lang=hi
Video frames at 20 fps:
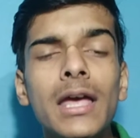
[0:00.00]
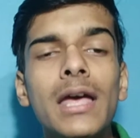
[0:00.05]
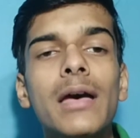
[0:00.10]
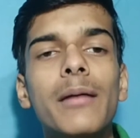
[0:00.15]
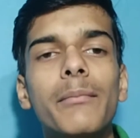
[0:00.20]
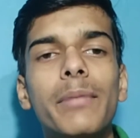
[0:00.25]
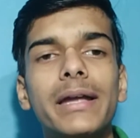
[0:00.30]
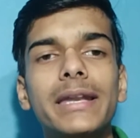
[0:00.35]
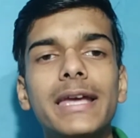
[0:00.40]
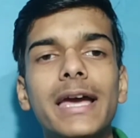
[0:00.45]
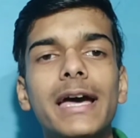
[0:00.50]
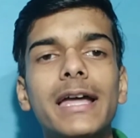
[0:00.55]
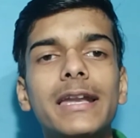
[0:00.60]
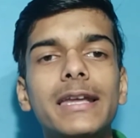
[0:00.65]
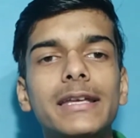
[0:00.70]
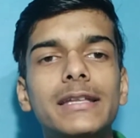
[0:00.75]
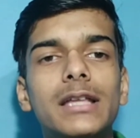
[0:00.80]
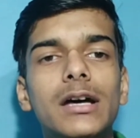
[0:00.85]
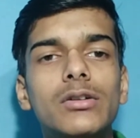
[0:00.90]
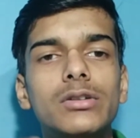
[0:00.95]
पर यार
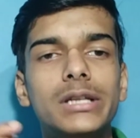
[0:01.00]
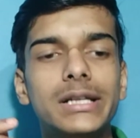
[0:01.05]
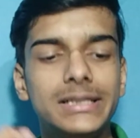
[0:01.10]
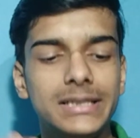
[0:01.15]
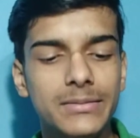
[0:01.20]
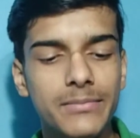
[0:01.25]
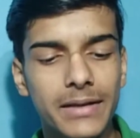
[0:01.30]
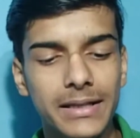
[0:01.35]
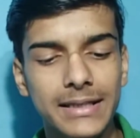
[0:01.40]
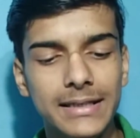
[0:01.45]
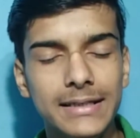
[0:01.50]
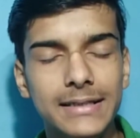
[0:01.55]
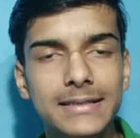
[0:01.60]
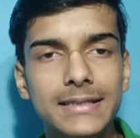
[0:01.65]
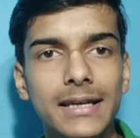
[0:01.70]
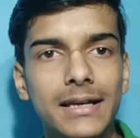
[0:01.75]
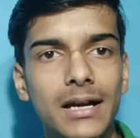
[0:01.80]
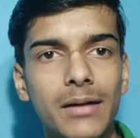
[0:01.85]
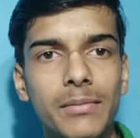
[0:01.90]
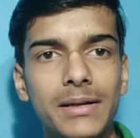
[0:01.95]
इधर उधर से मत
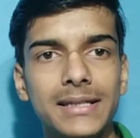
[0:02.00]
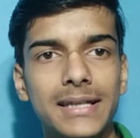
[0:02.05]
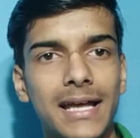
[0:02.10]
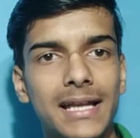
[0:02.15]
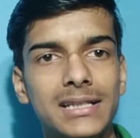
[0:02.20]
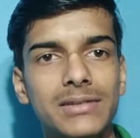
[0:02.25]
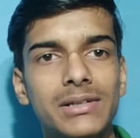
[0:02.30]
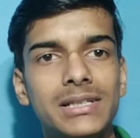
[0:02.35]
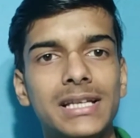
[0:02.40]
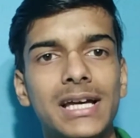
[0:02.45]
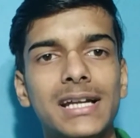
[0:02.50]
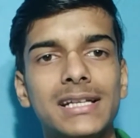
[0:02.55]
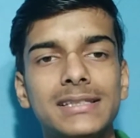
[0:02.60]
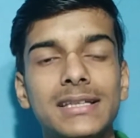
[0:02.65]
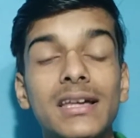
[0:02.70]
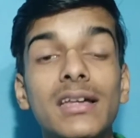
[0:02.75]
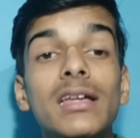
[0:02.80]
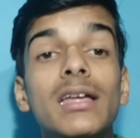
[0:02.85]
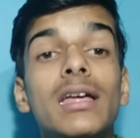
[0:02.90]
लीजिएगा बाजार बाजार से